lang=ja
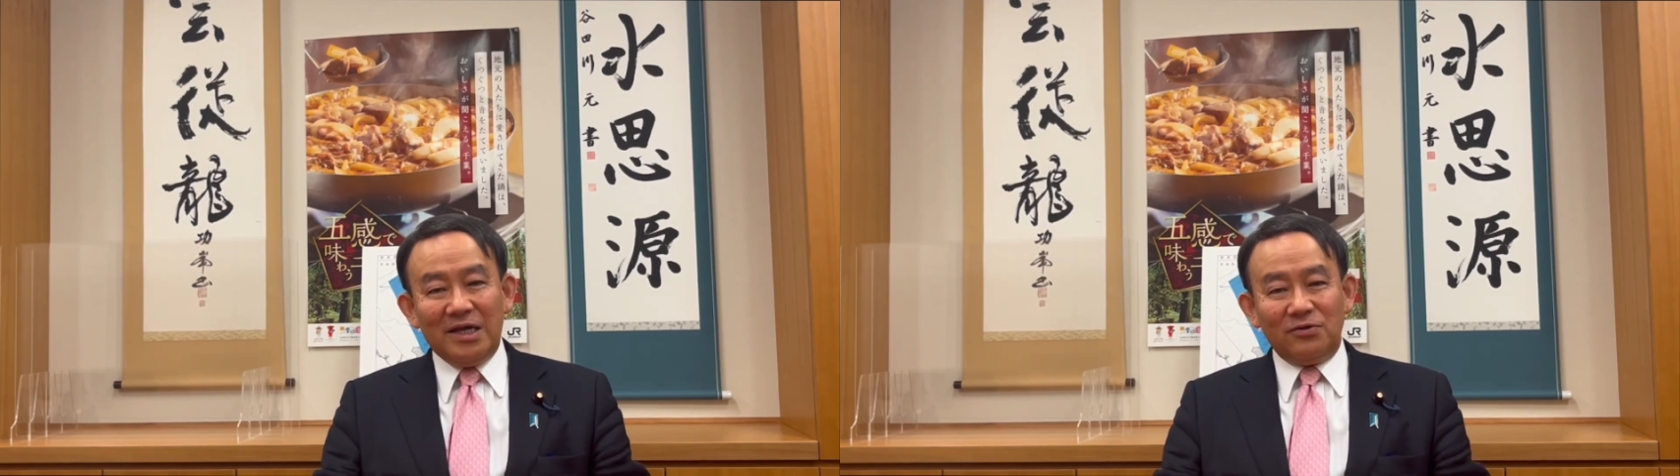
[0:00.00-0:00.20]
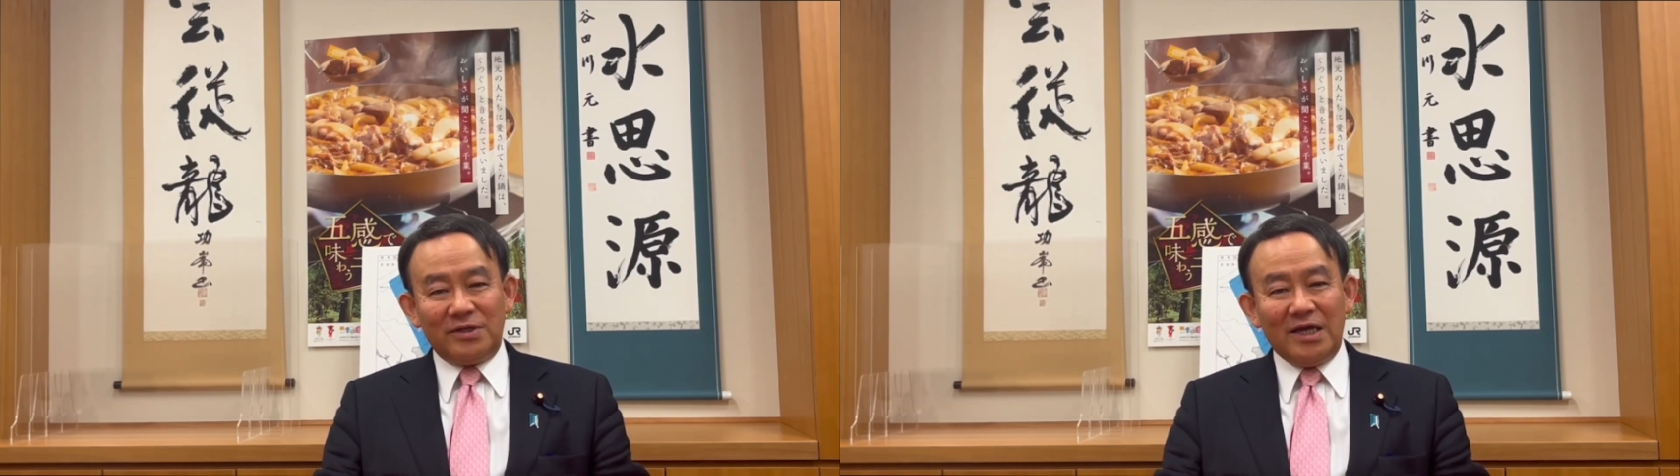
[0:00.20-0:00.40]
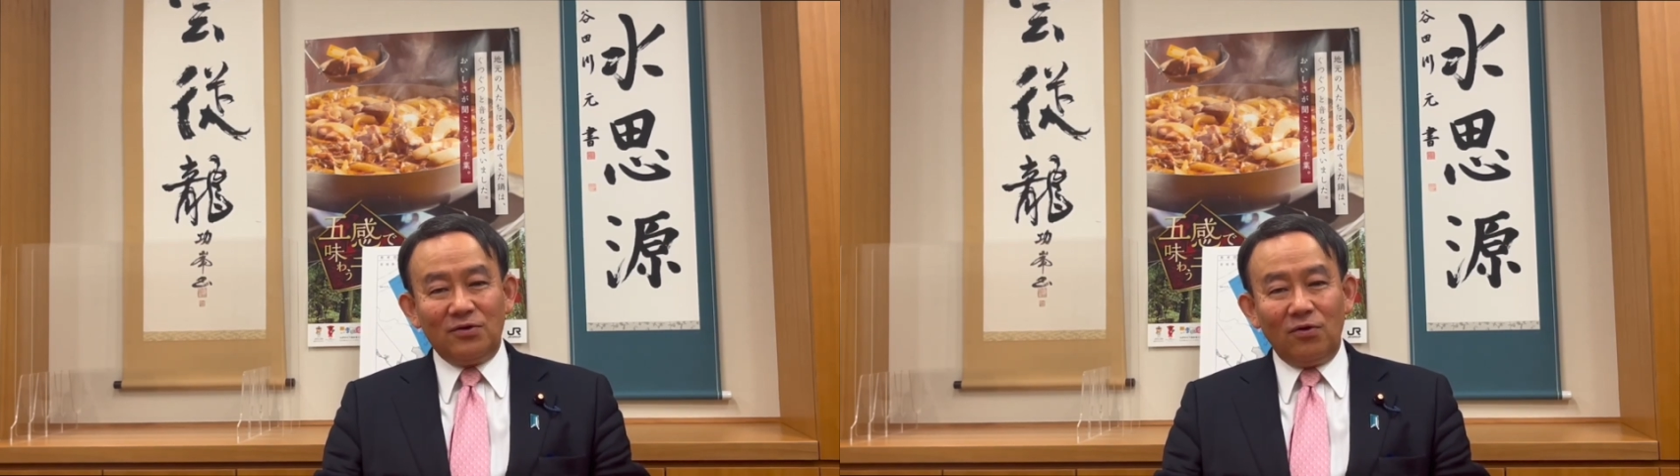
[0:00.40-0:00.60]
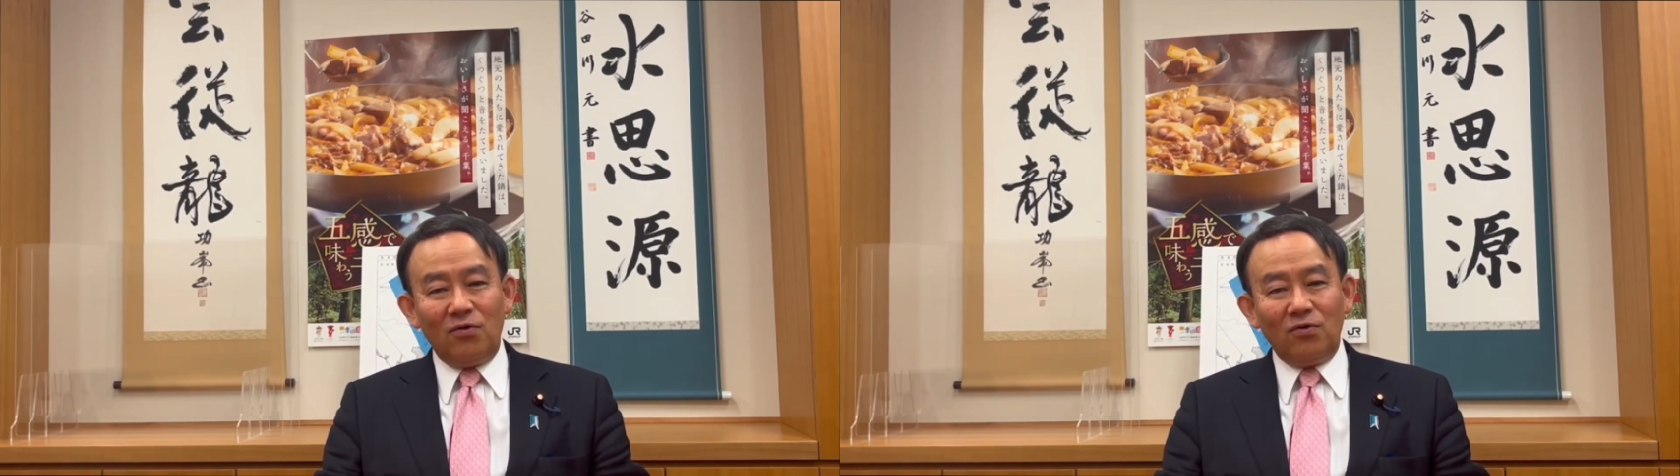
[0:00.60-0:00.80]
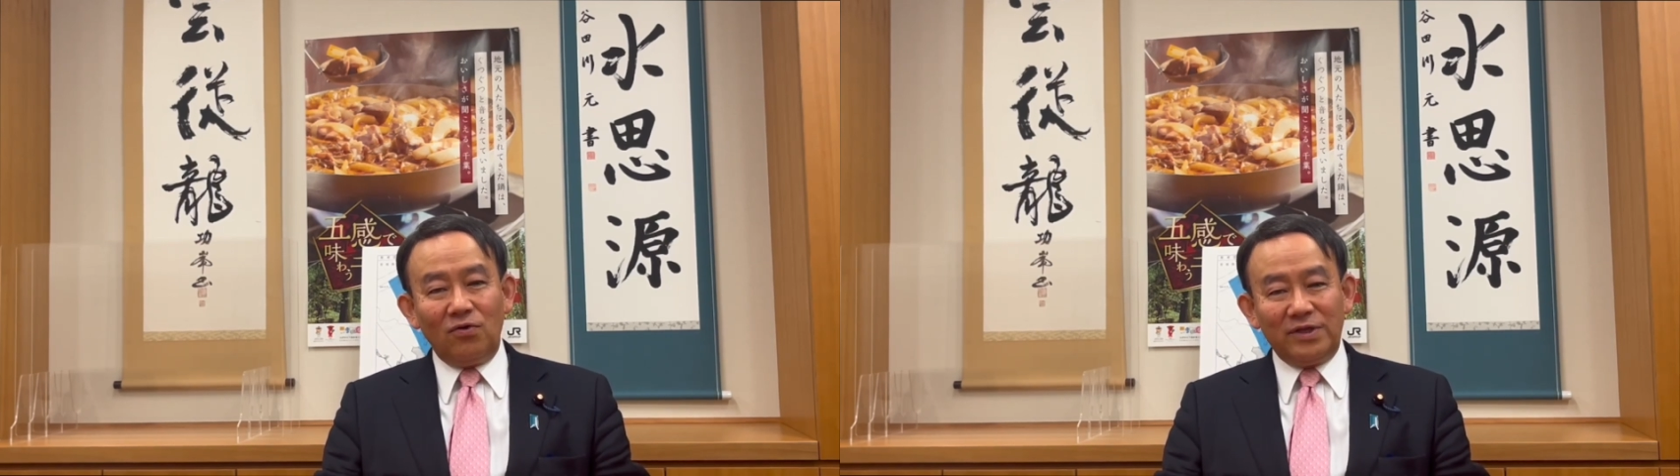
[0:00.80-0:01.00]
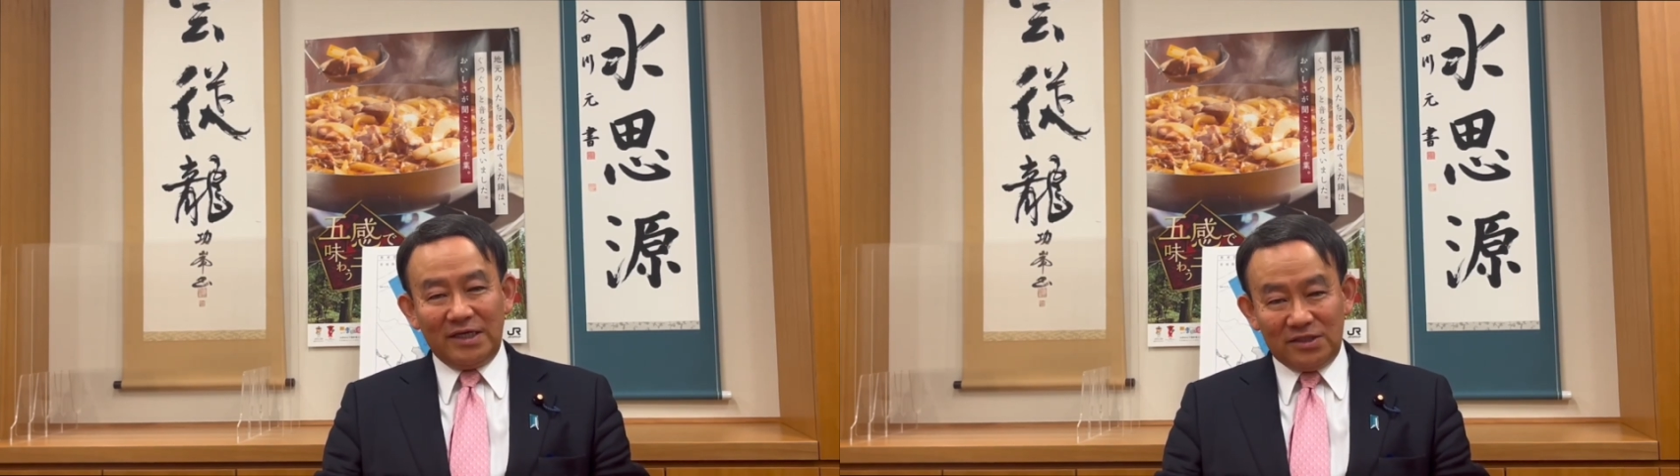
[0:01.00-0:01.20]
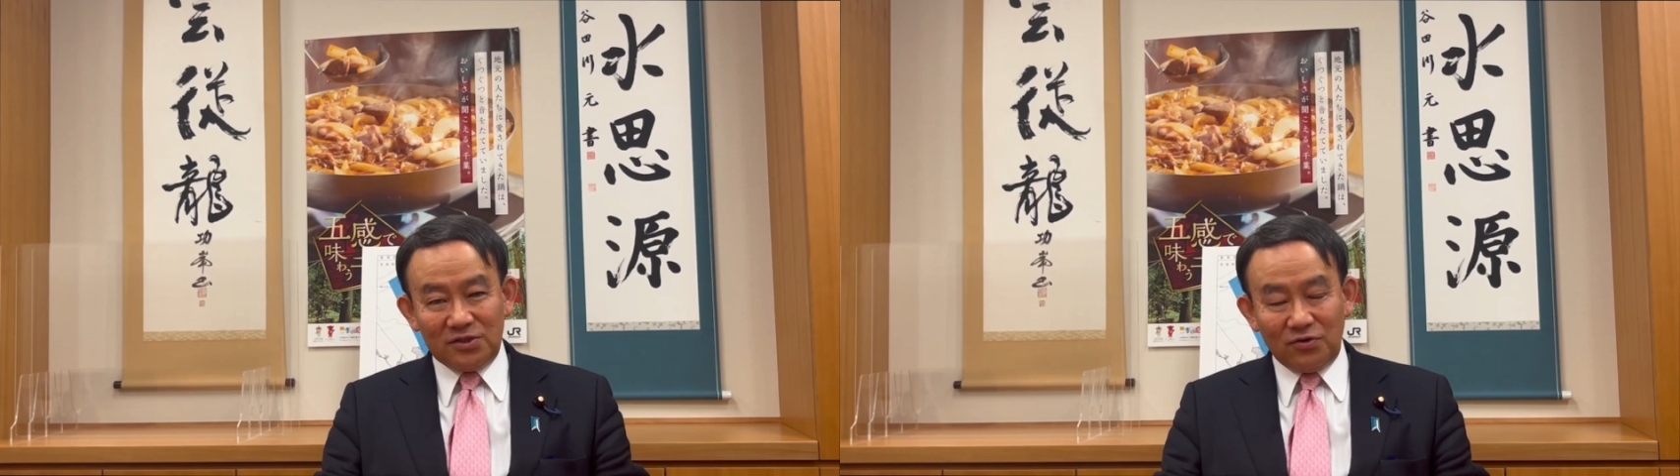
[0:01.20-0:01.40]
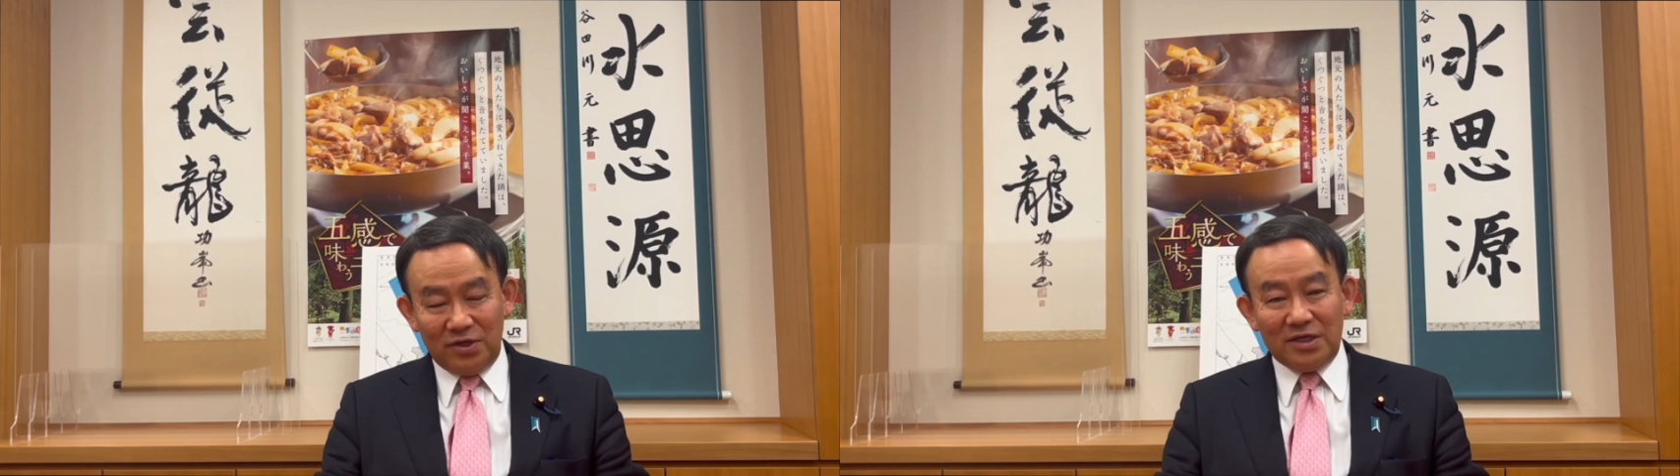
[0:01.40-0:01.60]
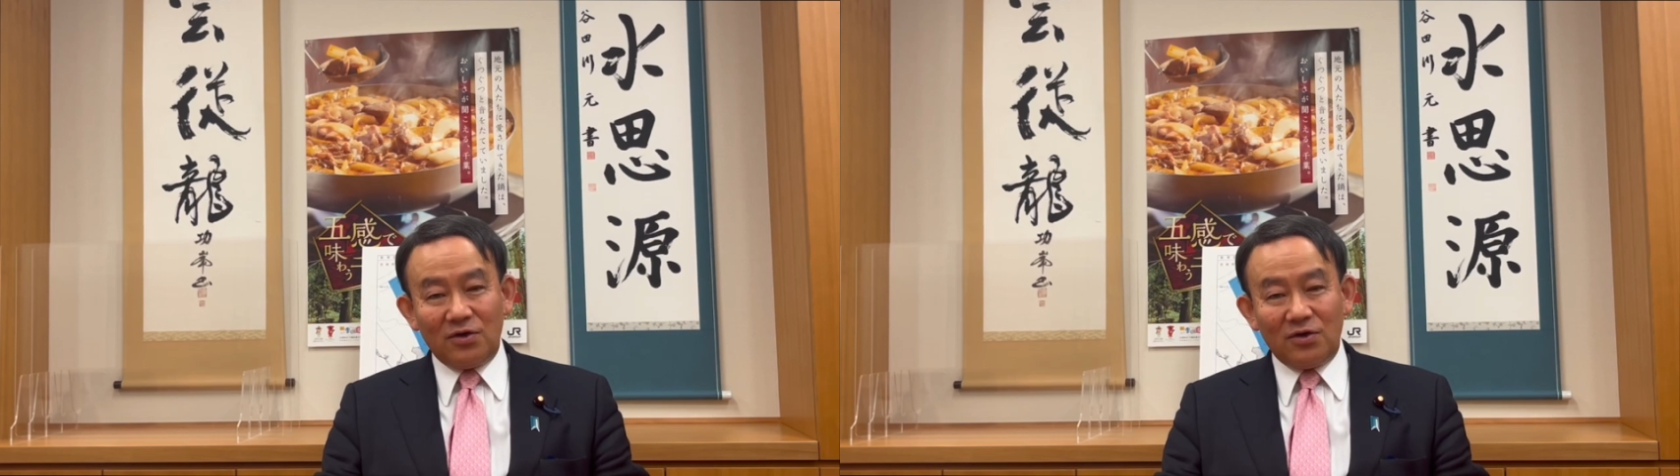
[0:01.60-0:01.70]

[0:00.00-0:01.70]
の斉藤国交大臣といい、